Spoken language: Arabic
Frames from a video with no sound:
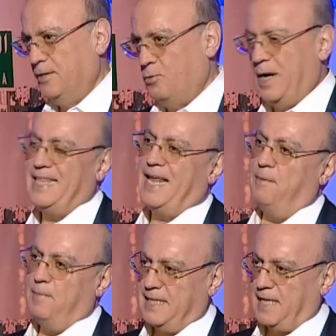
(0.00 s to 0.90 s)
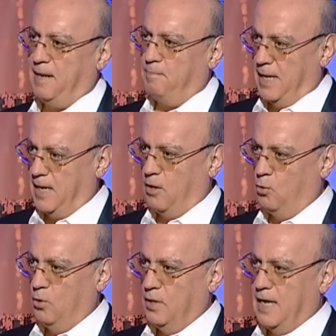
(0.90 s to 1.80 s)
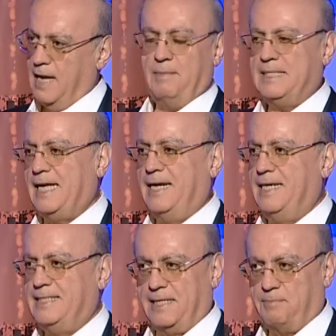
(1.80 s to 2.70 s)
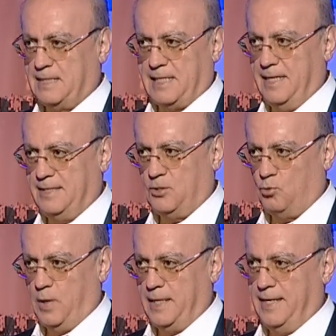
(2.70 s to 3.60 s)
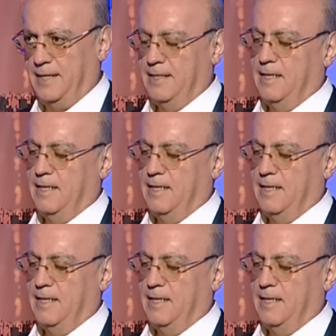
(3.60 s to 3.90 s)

واذا لم نتنبه له المسألة ليست مسألة السويدة